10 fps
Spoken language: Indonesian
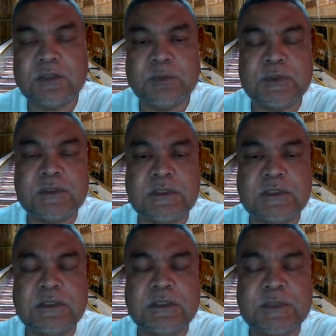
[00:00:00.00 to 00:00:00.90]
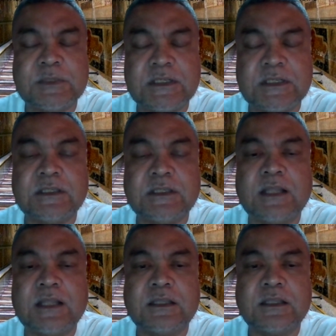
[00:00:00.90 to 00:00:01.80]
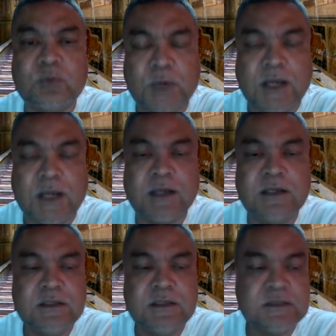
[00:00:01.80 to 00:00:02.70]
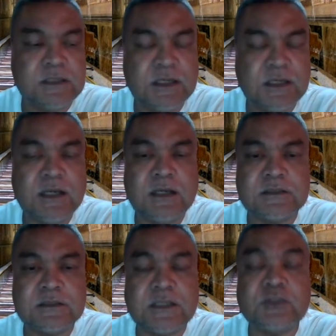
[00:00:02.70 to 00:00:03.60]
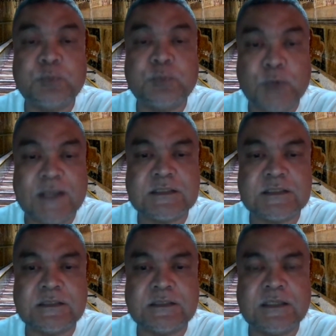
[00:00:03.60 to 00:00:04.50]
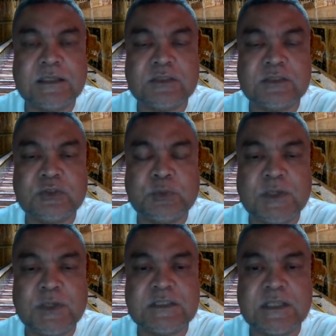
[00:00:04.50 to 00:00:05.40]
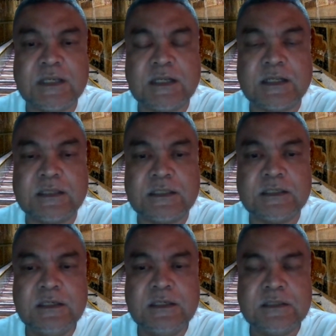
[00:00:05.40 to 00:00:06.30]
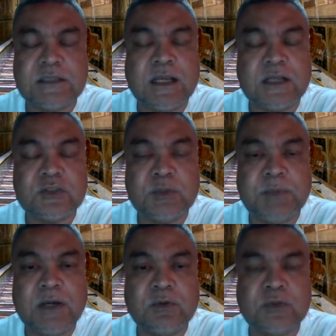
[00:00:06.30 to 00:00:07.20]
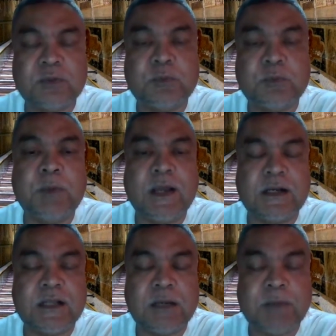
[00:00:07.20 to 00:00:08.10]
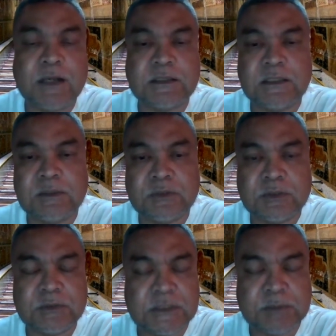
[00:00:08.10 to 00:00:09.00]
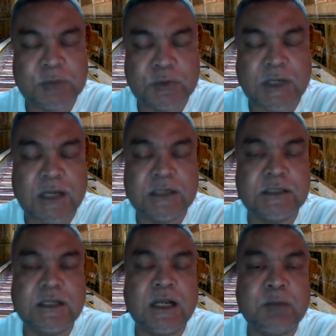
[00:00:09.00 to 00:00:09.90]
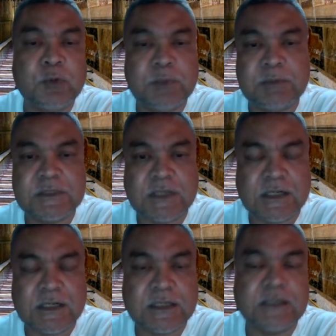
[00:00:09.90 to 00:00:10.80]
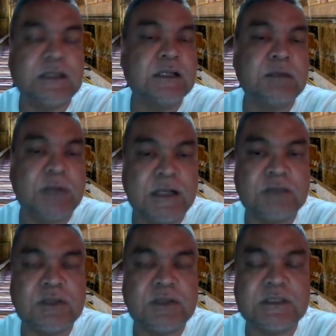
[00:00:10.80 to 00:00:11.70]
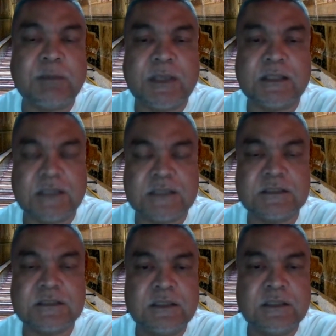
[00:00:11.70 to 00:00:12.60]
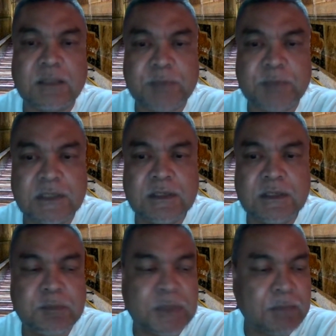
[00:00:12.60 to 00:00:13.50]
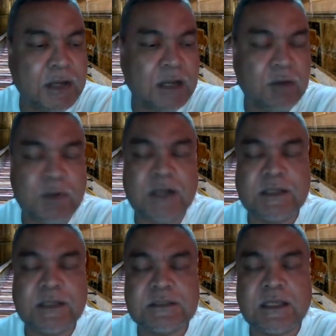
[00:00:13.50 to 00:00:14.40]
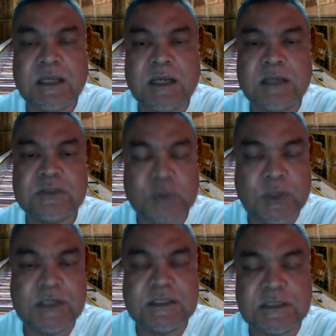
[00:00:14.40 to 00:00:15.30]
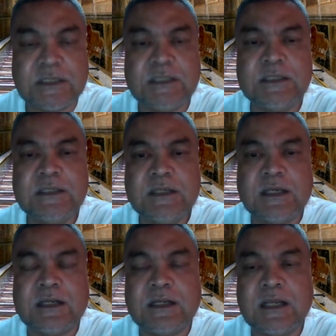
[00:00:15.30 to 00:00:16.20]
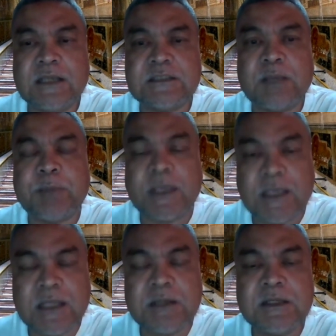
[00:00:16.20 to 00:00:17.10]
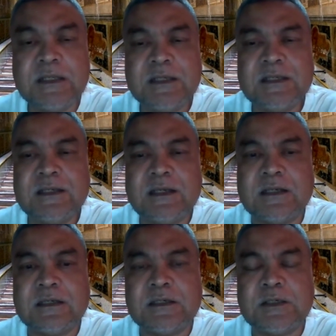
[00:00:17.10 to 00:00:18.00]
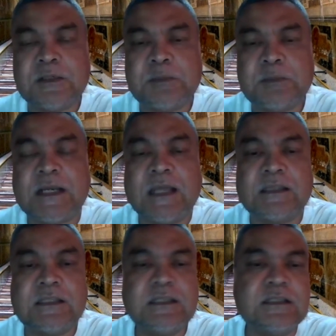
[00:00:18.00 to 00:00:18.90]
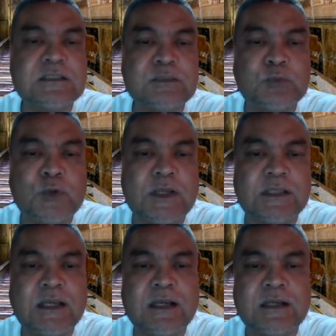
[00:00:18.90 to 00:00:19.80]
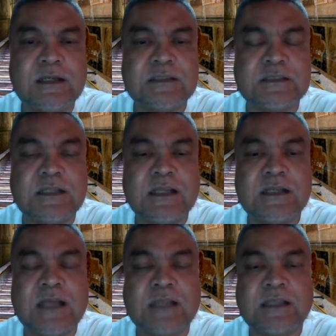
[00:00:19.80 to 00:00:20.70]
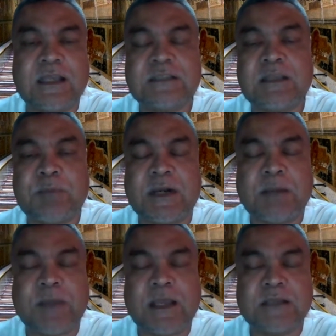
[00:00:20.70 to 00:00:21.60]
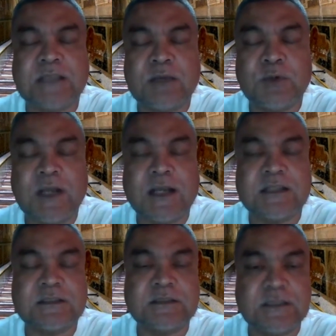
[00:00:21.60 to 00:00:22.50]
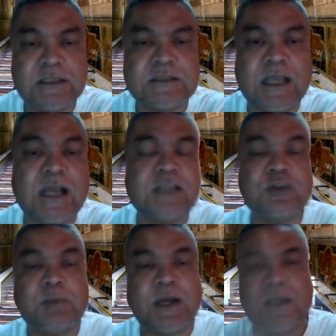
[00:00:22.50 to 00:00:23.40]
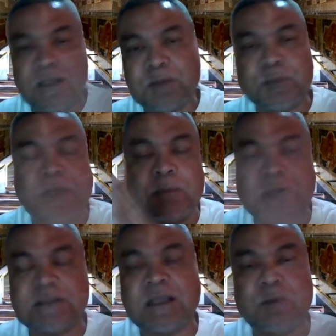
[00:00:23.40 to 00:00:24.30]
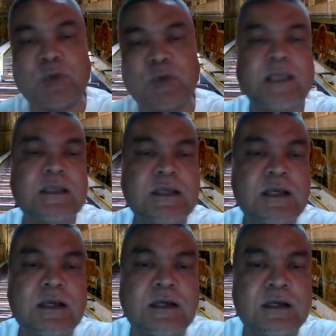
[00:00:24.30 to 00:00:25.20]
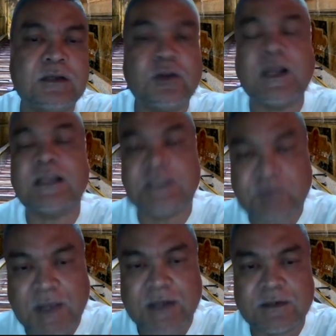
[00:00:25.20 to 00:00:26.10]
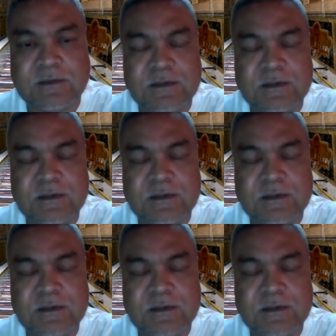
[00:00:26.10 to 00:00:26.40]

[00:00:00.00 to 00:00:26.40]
ataupun di rumah saya di lantai dua sehingga saya cukup puas ya saya cukup puas tinggal nanti saya akan coba untuk mobile dalam arti untuk di, menggunakan di dalam mobil misalkan saya keliling mana itu yang saya ingin tes tetapi memang awalnya saya join di sini adalah saya ingin uh, eh, mengganti semuanya istilahnya data yang saya pernah yang saya gunakan ini saya akan coba pelan-pelan saya mulai uh, nonaktifkan